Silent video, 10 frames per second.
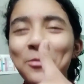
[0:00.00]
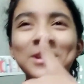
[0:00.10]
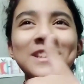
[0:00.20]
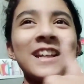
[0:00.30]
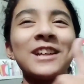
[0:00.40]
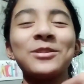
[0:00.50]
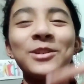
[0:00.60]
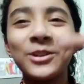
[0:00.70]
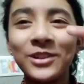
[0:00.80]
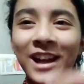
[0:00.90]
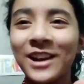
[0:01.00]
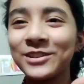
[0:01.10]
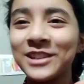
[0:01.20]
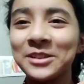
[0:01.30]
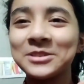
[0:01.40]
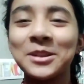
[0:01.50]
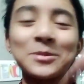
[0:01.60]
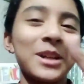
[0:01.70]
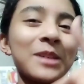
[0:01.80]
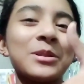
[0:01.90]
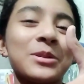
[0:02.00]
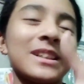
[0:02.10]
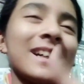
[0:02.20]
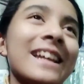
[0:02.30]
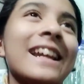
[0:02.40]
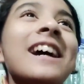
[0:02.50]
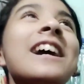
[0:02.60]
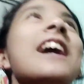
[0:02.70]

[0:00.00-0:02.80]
पसंद आए तो वीडियो को लाइक और चैनल को सब्सक्राइब जरूर से कर लेना